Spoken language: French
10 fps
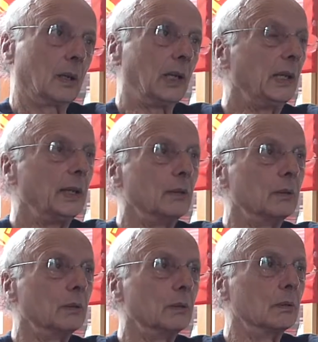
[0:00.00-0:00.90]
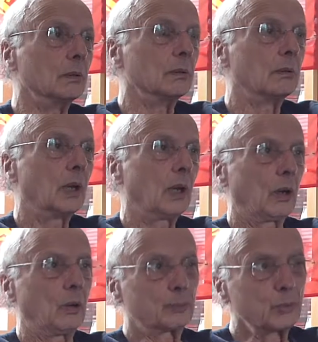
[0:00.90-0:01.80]
Et euh,
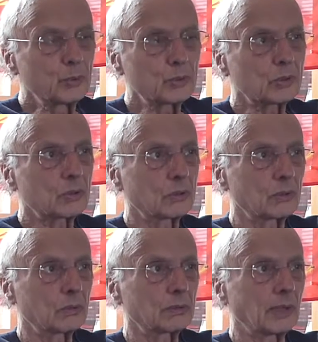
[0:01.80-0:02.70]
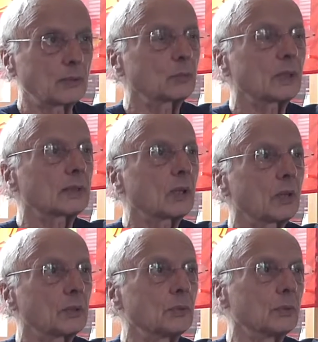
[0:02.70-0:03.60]
en plus, il y a tout un
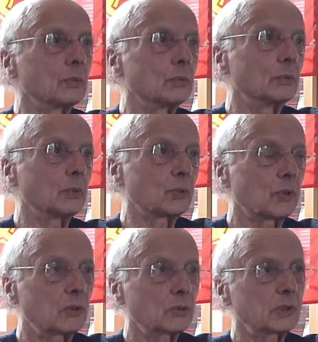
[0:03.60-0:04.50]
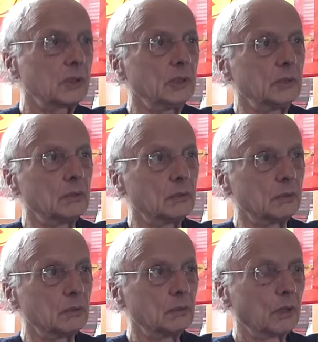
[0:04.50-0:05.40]
tas de, gens qui
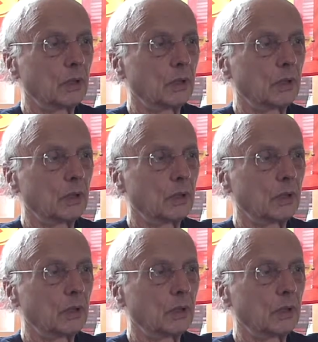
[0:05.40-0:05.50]
euh,